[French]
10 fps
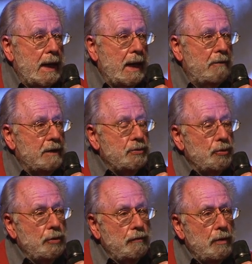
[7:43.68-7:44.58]
et la façon
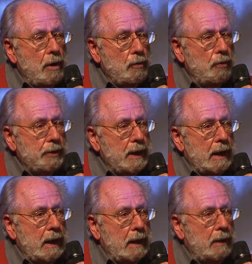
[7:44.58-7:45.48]
dont vous
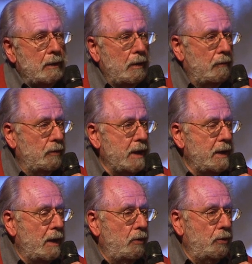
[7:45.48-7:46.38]
rencontrez vos
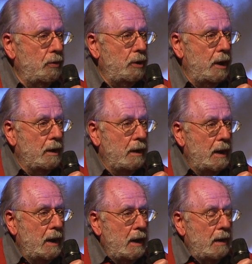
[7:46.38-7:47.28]
interlocuteurs,
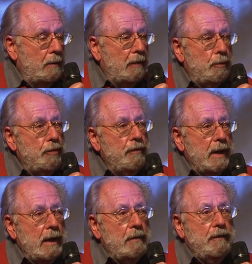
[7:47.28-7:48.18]
bah, vous
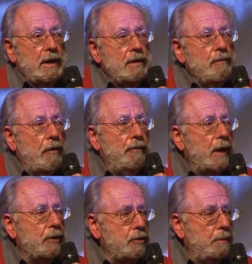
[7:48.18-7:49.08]
pouvez effectivement
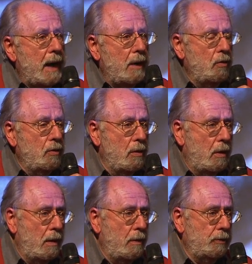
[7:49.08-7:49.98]
faire ce
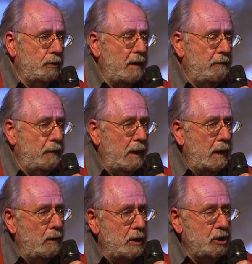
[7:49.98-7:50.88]
parcours tout à
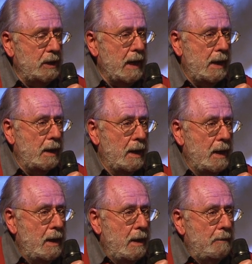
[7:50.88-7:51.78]
fait original
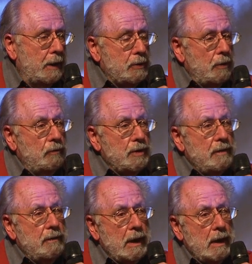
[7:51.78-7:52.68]
parce que vous
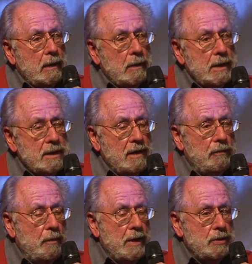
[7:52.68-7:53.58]
avez euh, des
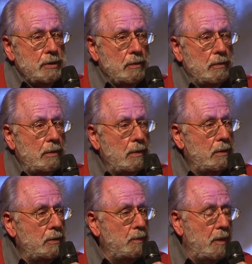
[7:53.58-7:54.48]
informations
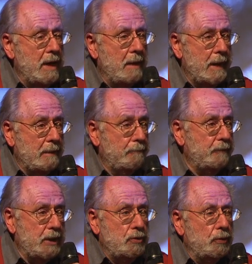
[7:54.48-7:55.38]
euh, de première main.
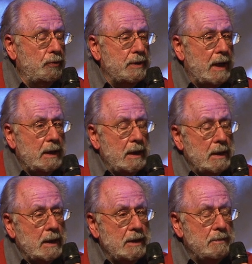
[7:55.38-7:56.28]
C'est surtout ça qui
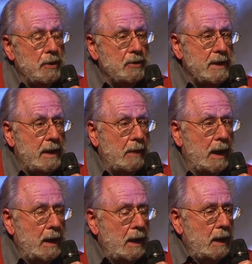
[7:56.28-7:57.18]
est indispensable
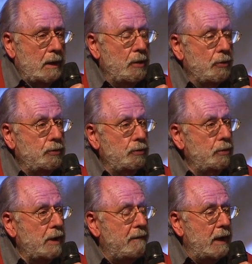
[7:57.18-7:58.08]
dans tout
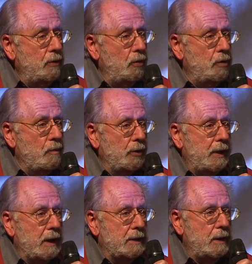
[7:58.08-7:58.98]
travail
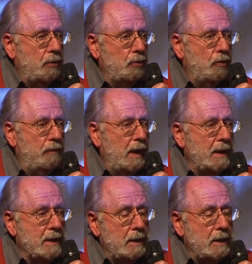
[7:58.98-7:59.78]
documentaire, c'est de trouver les